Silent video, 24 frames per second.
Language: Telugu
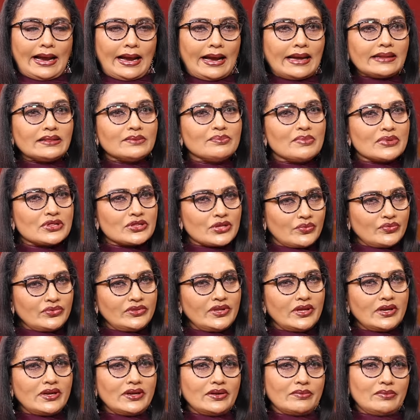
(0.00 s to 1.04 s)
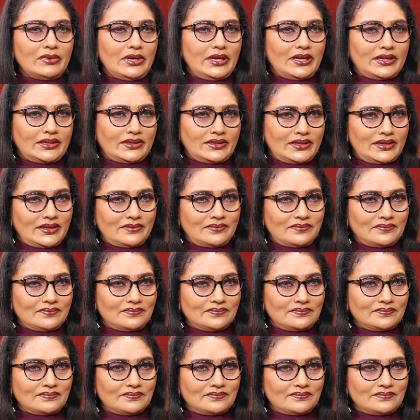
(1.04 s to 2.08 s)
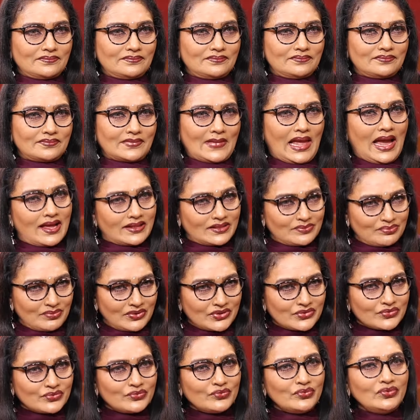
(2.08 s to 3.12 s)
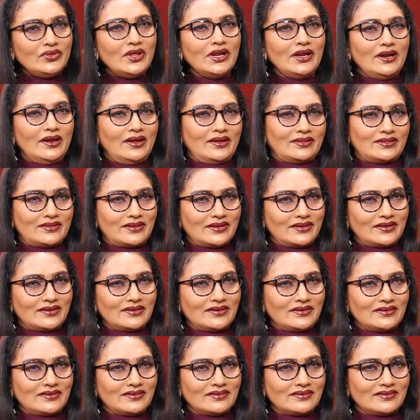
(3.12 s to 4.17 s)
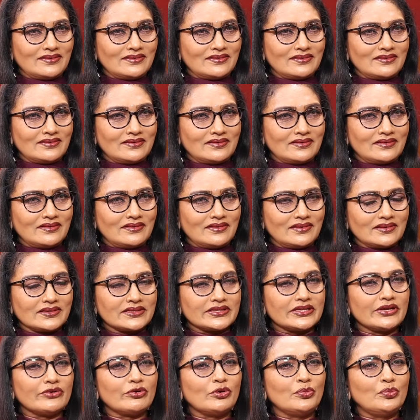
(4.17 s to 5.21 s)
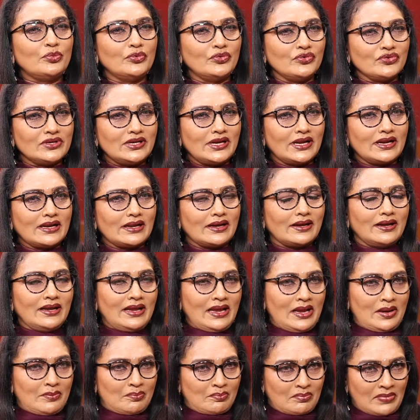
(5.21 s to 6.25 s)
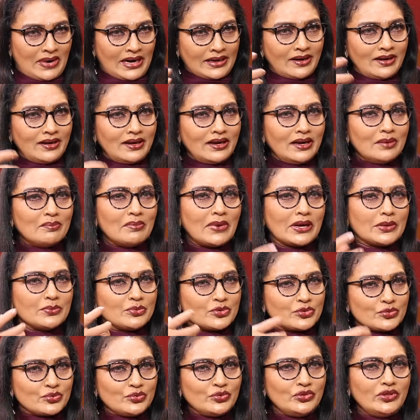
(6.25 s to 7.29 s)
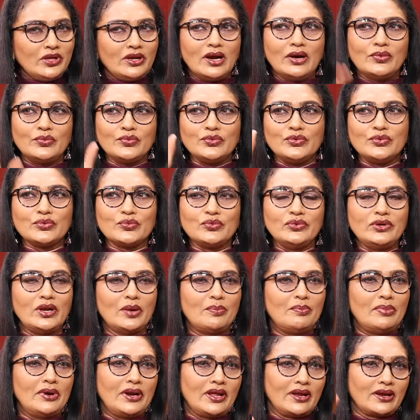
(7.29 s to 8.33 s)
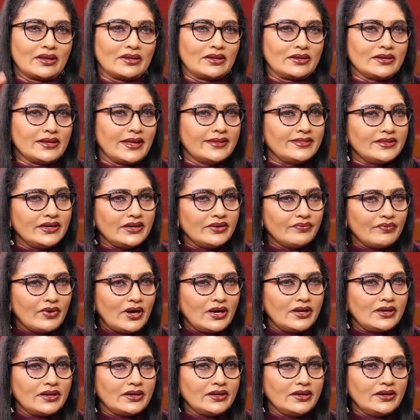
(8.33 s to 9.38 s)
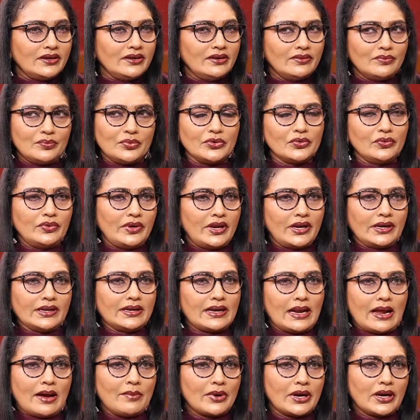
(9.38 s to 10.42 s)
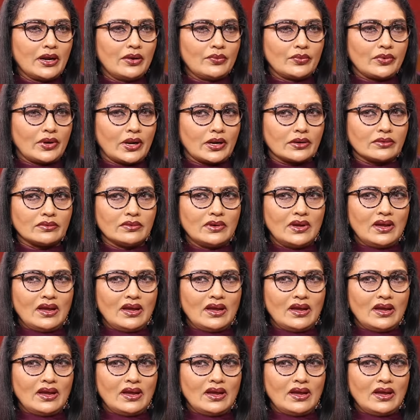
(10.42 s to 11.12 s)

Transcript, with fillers: ఆత్మ సౌందర్యం లేనిది ఆత్మశుద్ధి లేనిది శివ పూజలు ఎలా మనల్ని మనం శుద్ధిగా ఉంచుకున్నప్పుడే కదా ఎదుటి వాళ్ళని ఇప్పుడు నేను గ్లామర్గా ఉన్నాను